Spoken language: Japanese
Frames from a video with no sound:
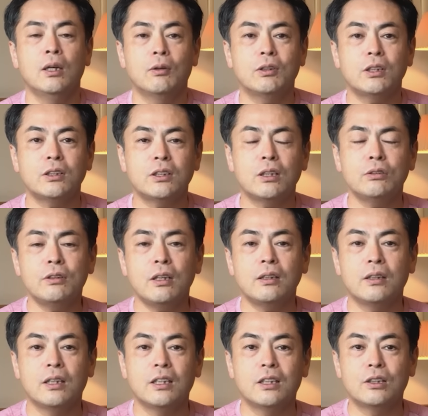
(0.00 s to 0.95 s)
私は普
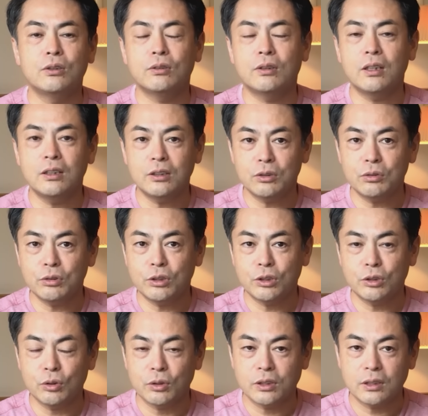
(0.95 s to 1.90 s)
段ね、一級建築
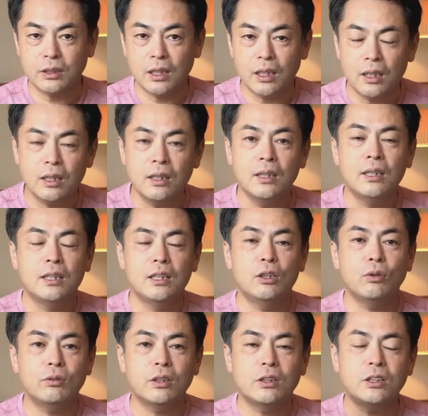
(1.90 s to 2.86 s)
士として、
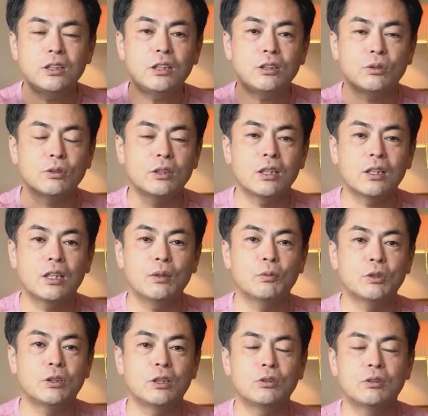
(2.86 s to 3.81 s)
いろんな施設の設計
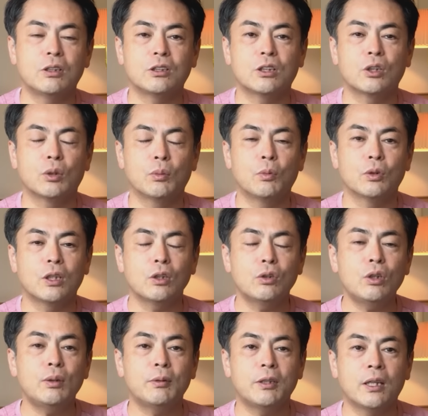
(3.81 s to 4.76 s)
もしてるんですけども、
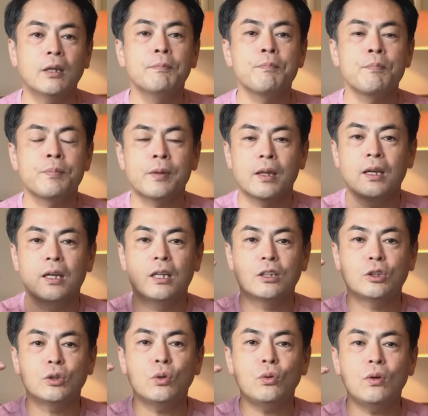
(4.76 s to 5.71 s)
例えばね、
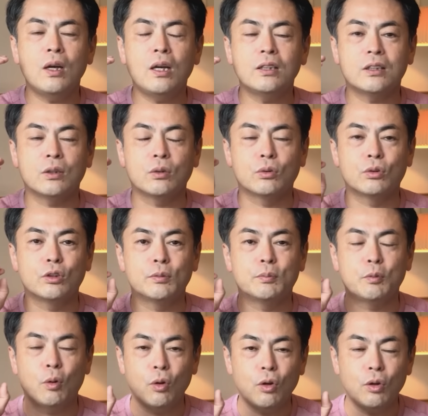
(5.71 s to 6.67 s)
障害者の
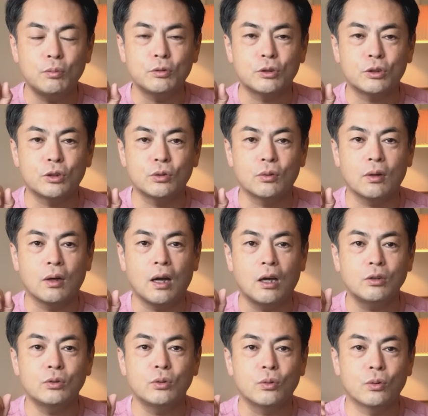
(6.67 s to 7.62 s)
グループホームっていうの
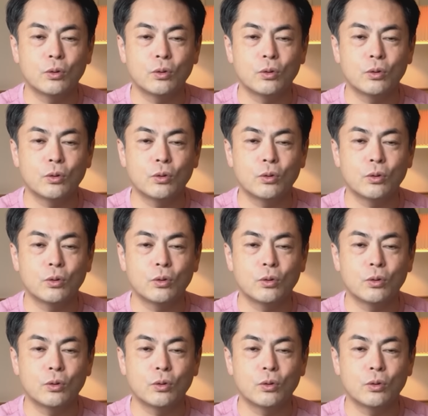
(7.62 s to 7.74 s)
があるのを